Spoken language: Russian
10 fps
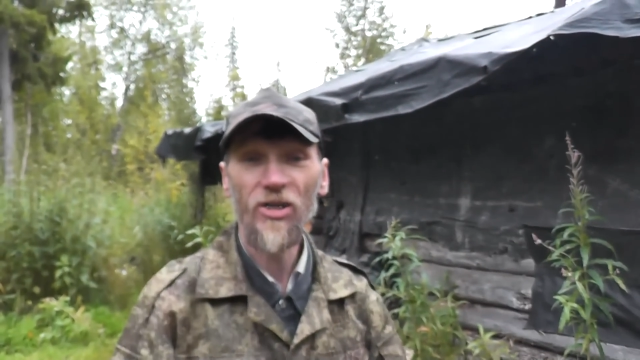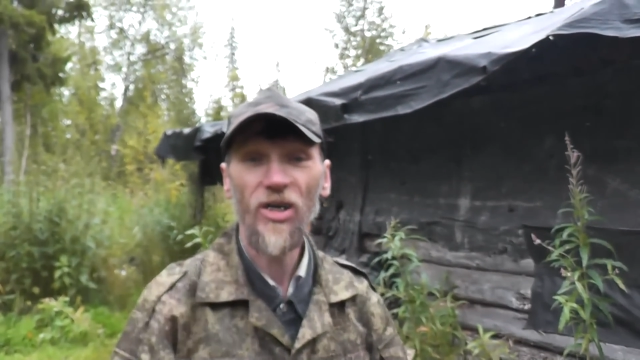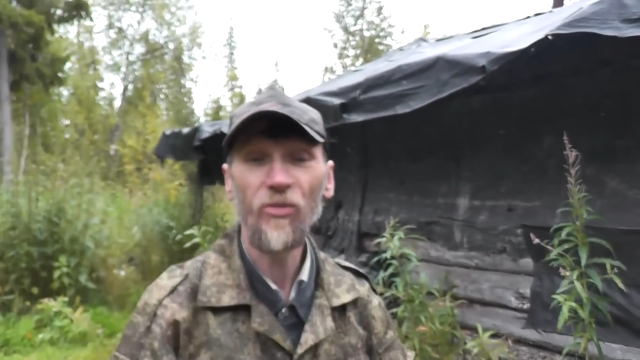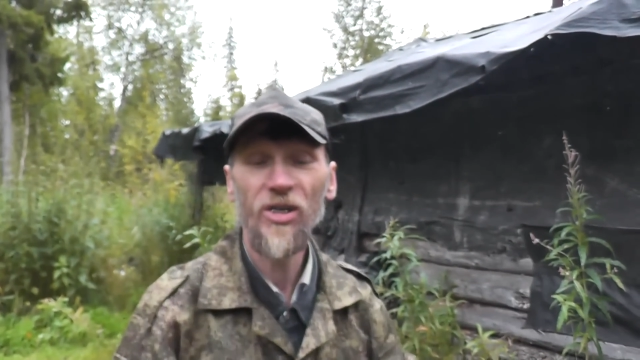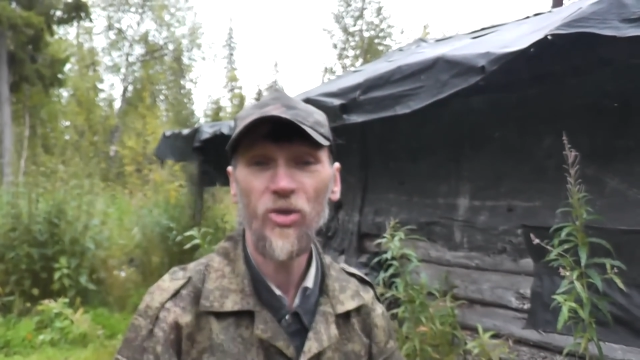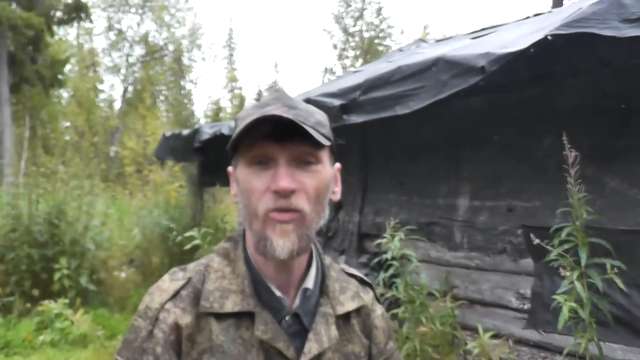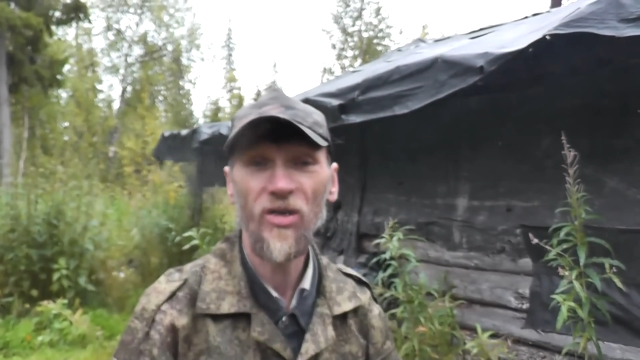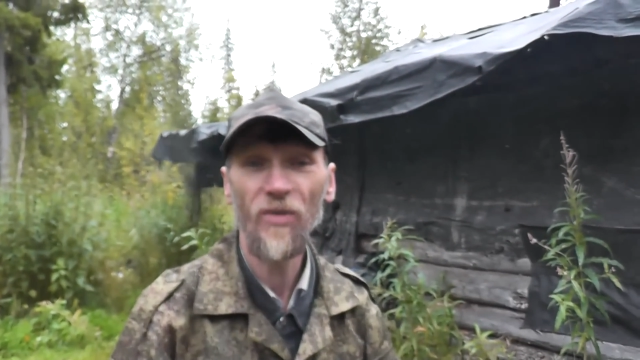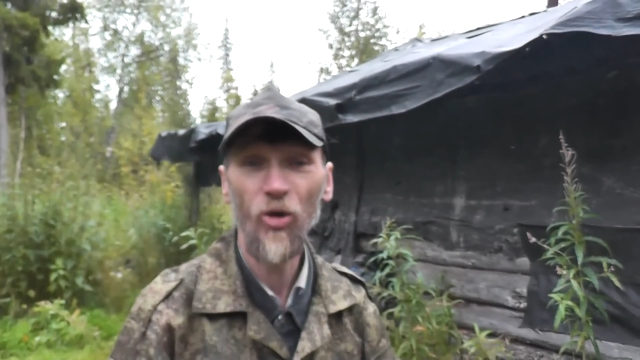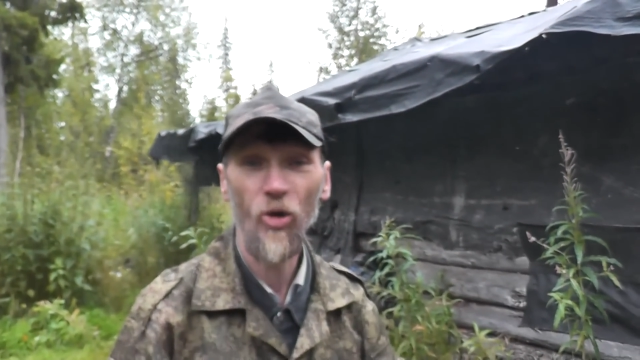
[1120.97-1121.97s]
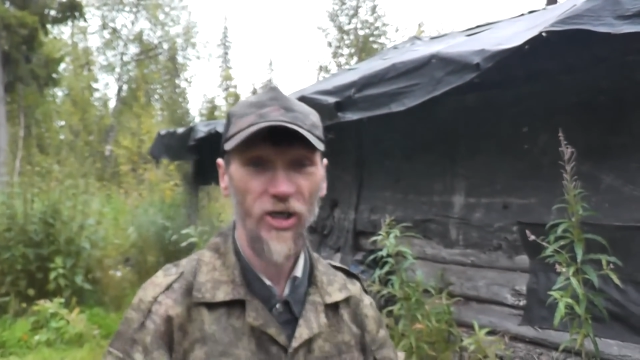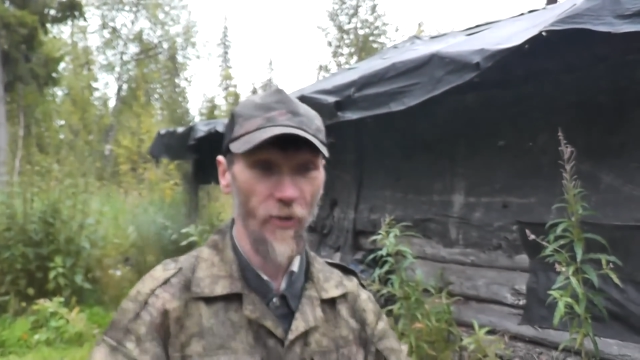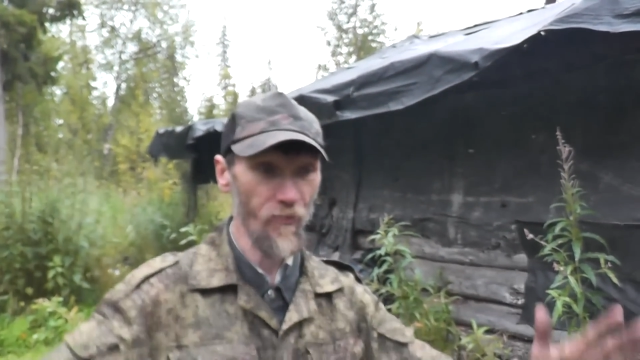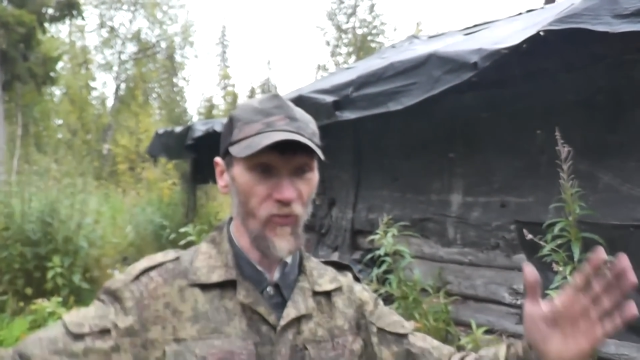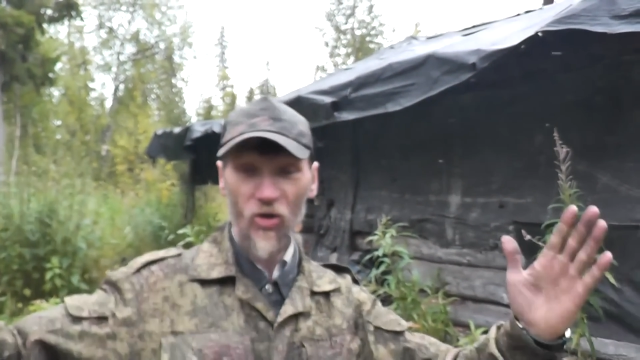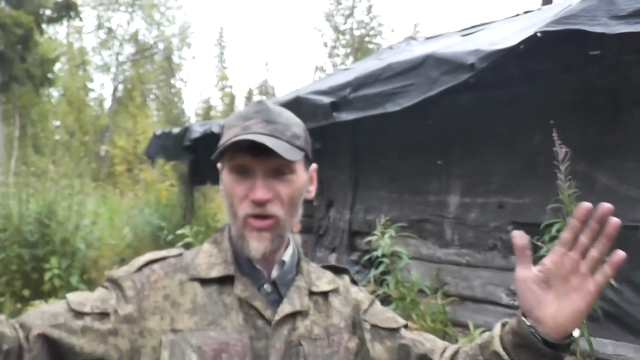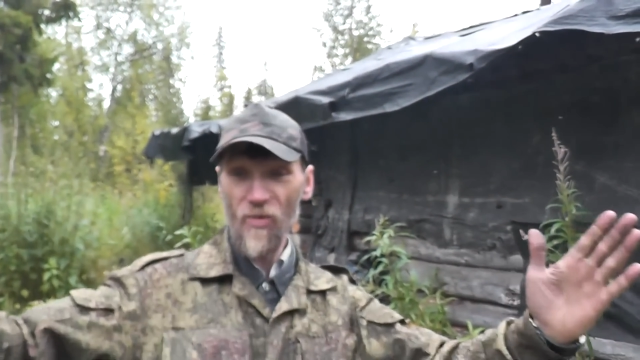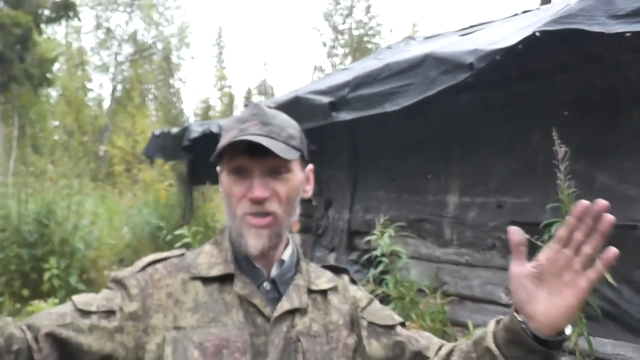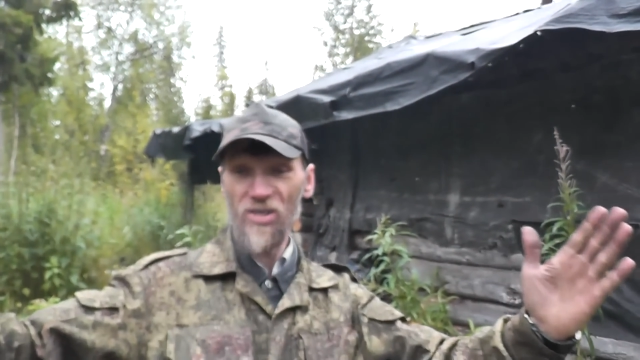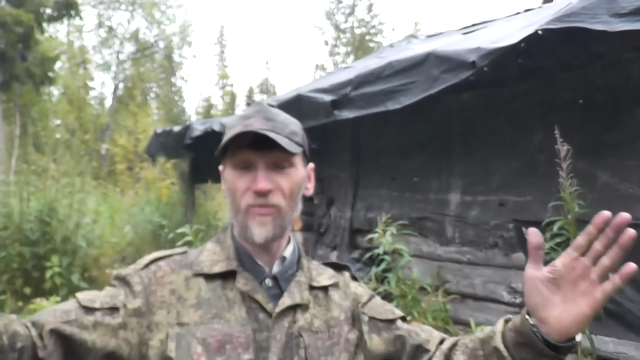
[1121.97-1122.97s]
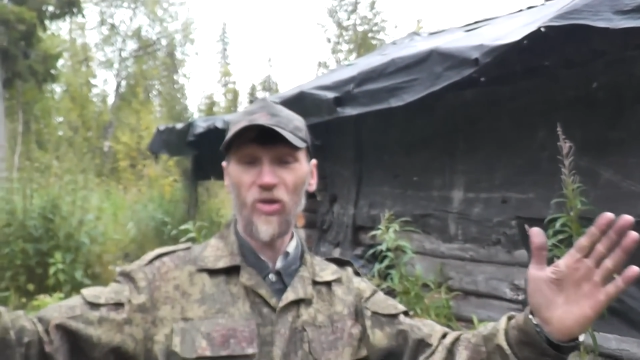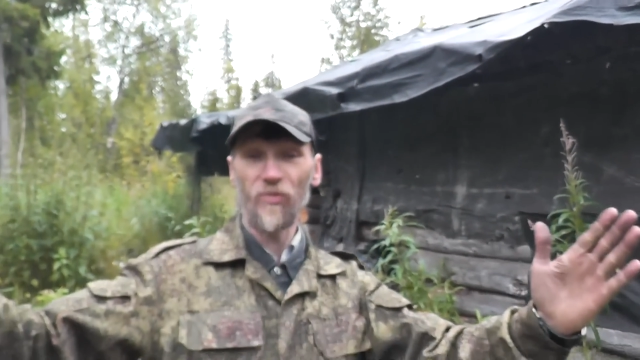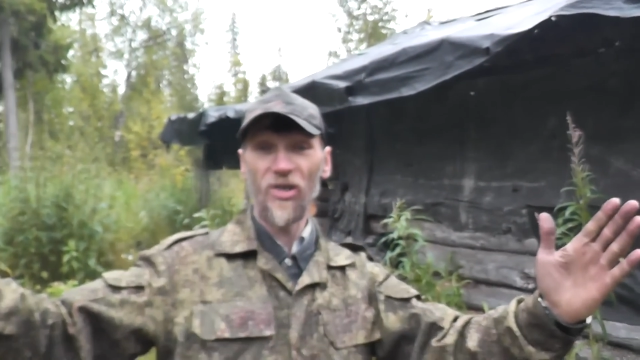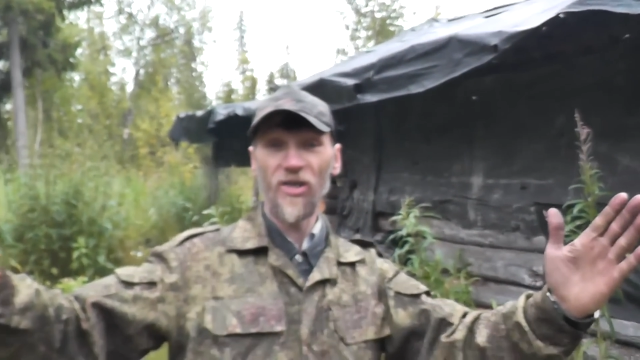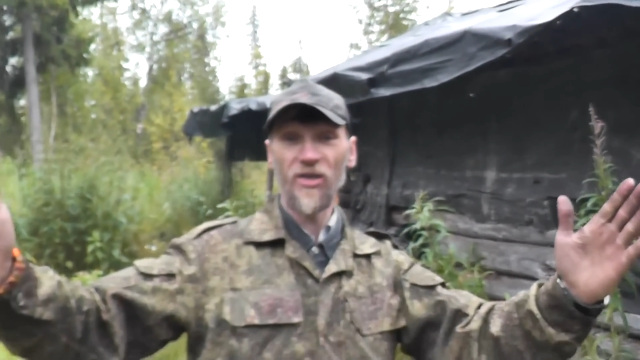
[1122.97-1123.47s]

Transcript: Там были нарисованы самолеты. Такие большие самолеты были